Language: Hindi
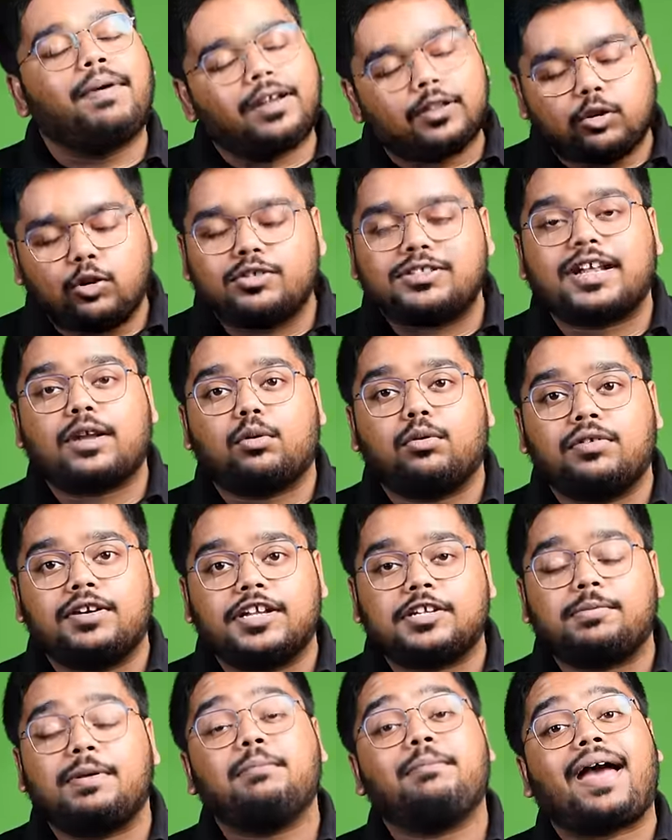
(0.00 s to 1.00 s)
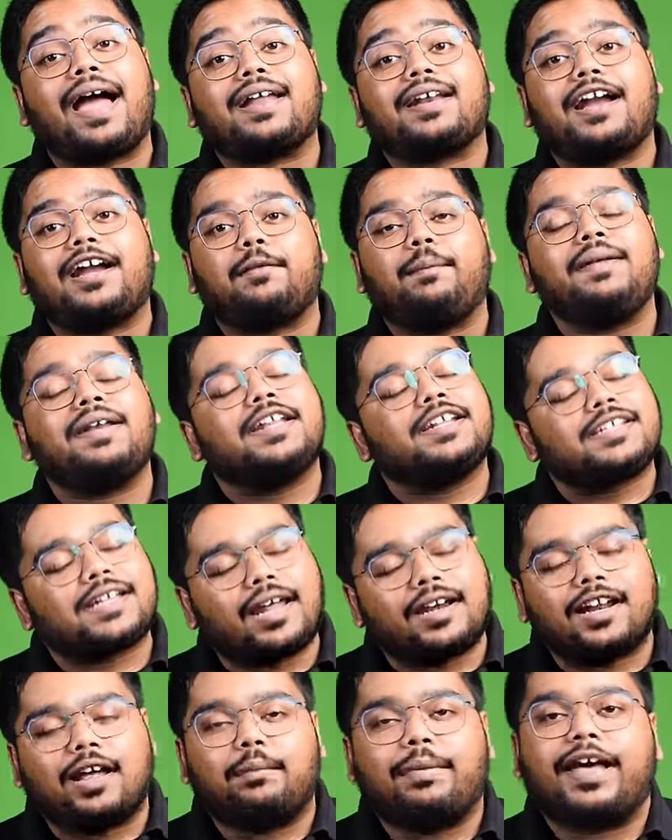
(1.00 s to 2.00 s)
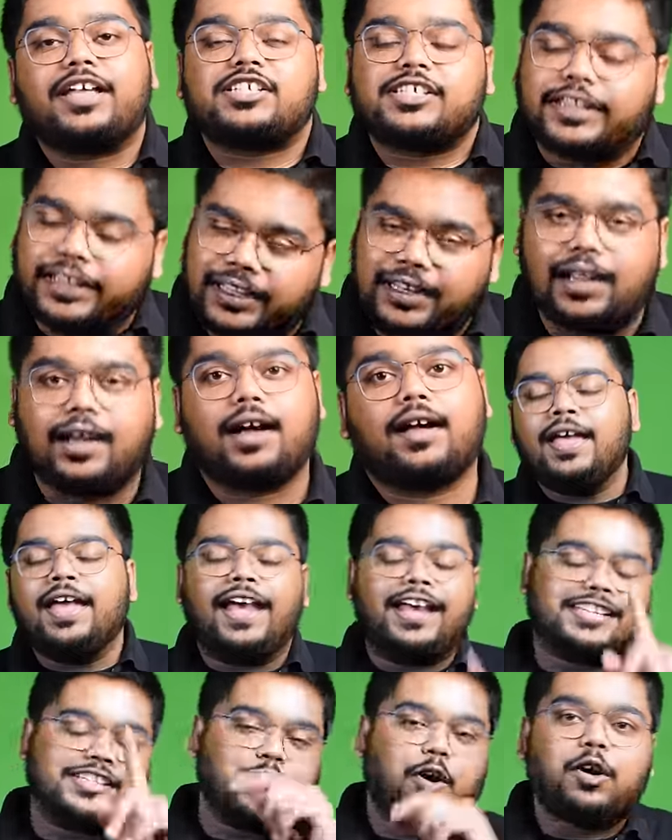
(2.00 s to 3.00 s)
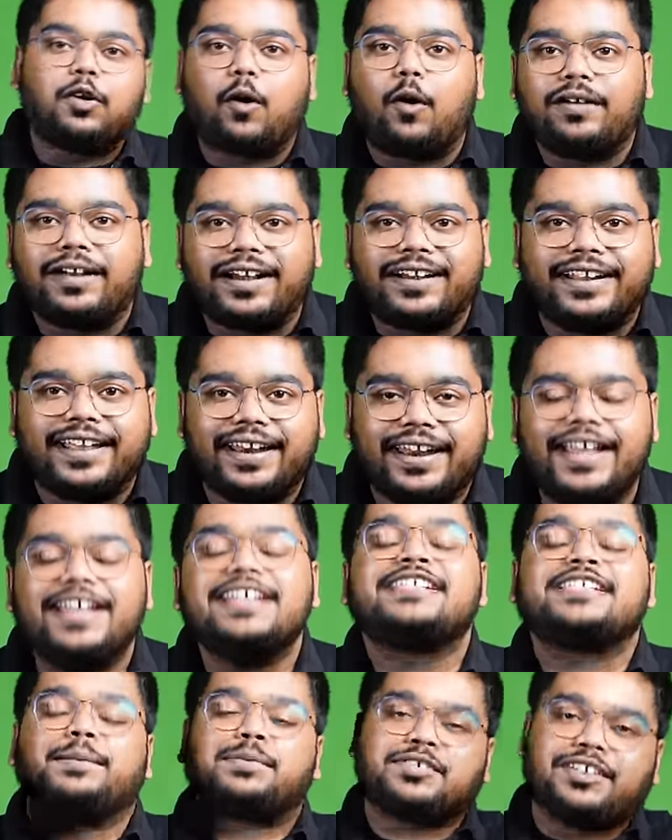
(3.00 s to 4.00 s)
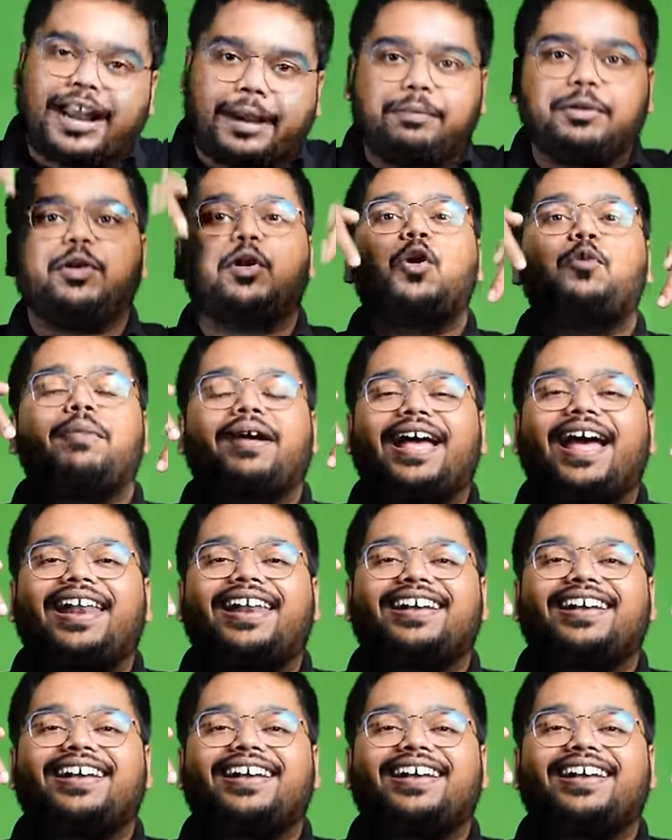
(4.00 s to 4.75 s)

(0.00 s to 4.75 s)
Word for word: पर 2019 में मैगनाइट पर निशान का बैच ही लगा ऐसे और कंटेंट के लिए सब्सक्राइब टू गो मेगा